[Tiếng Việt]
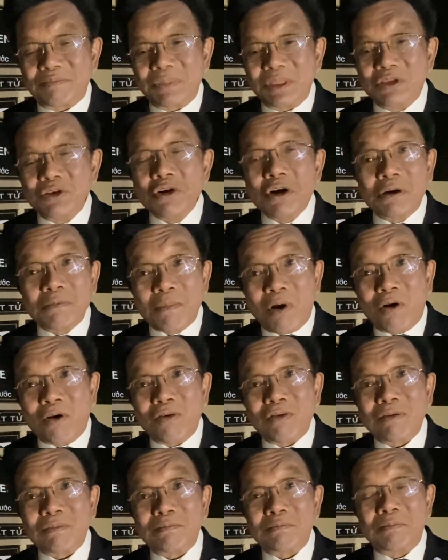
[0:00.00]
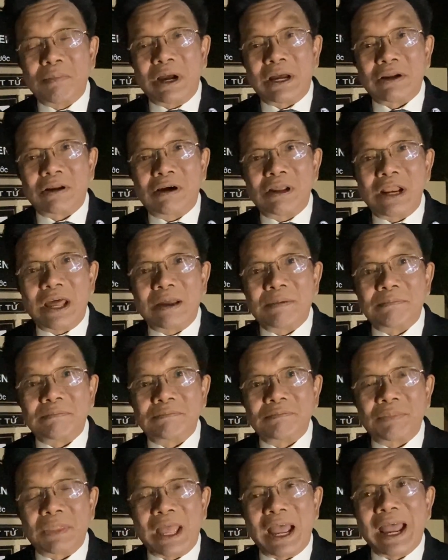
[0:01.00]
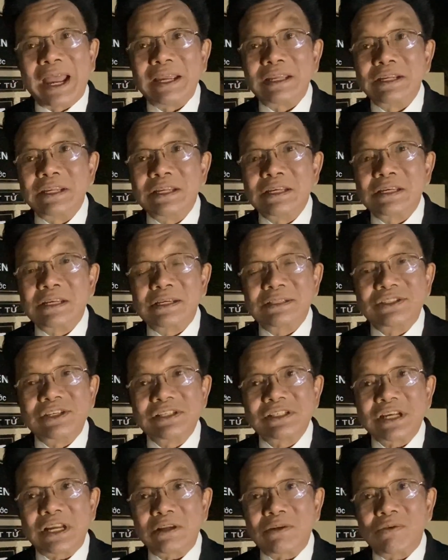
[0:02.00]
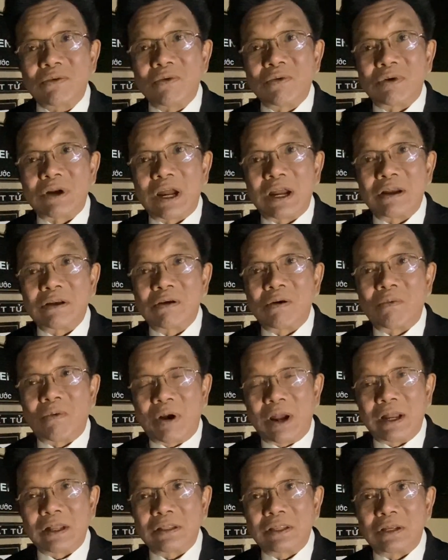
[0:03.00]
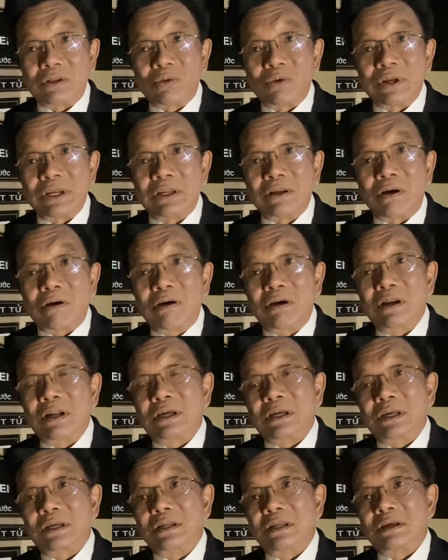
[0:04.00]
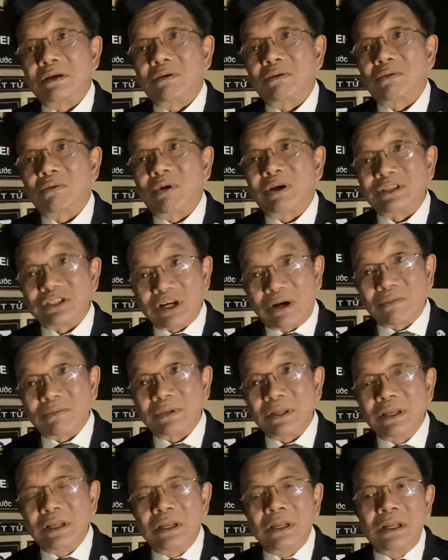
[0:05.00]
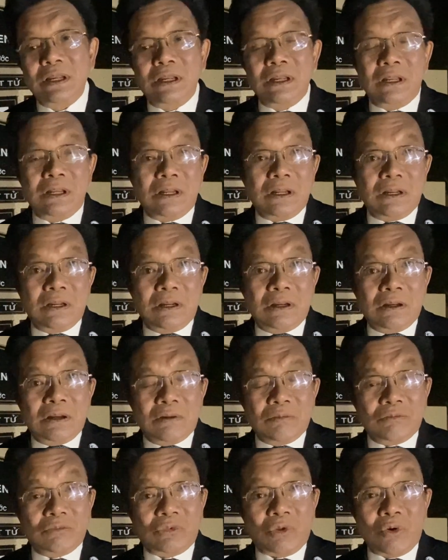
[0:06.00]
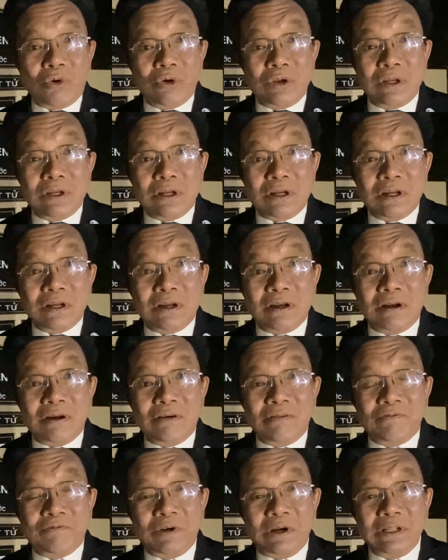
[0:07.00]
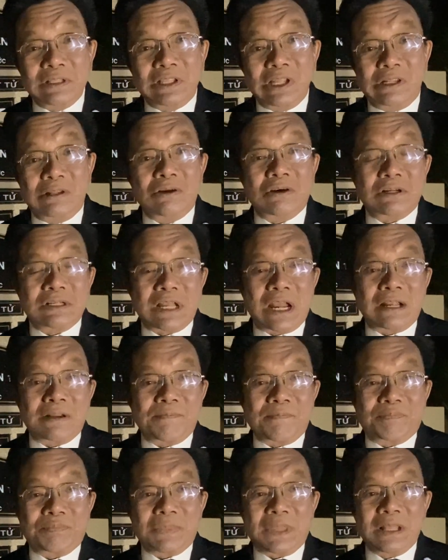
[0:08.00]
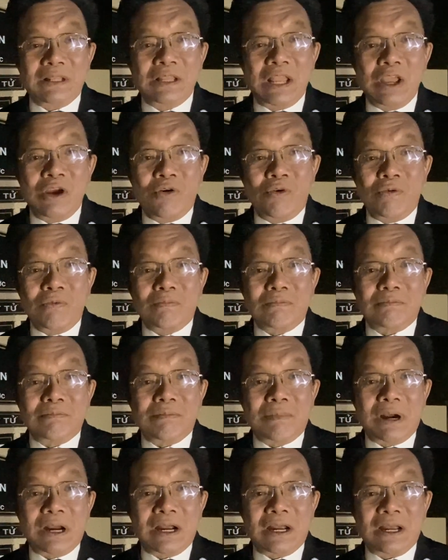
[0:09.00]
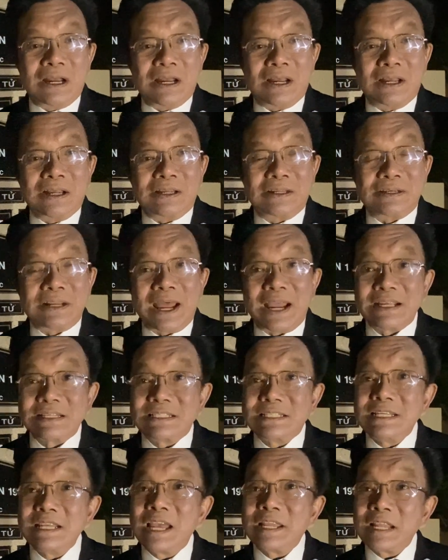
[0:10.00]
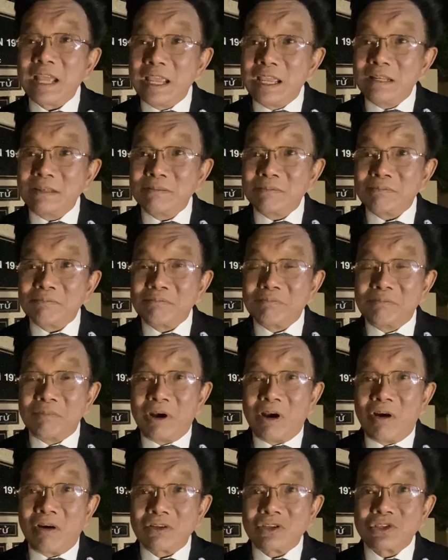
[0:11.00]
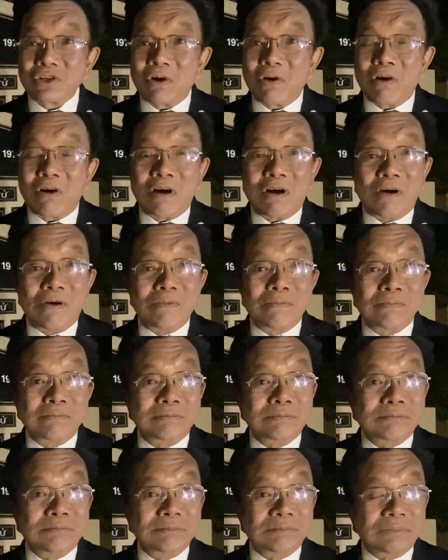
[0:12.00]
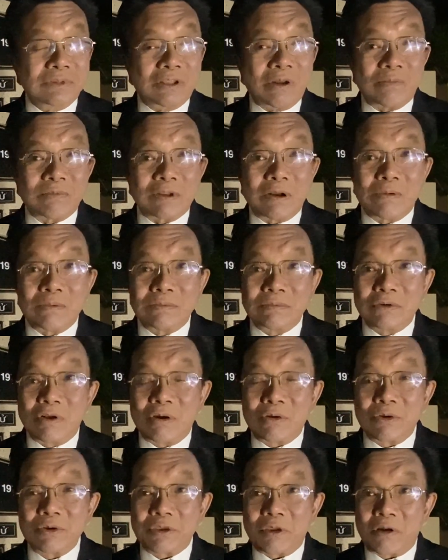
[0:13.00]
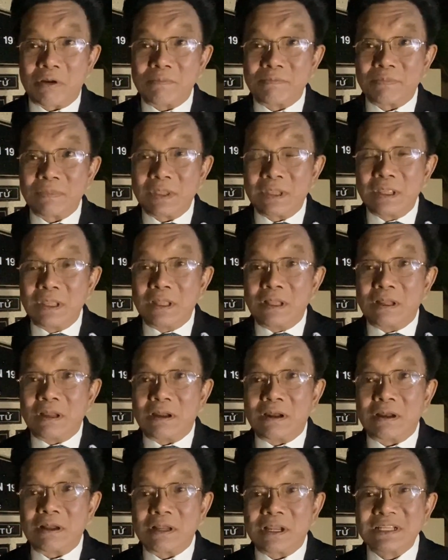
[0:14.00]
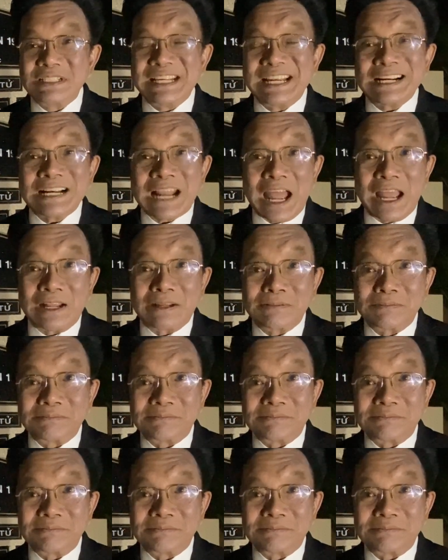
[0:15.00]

nhượng bộ mà nó làm hại đi cái chính sách của đảng Cộng Hòa, thì tôi nghĩ đó là cái điều quan trọng. Tôi vẫn tin tưởng rằng nếu mà đài CNN mà họ cho ông Tổng thống Donald Trump cái diễn đàn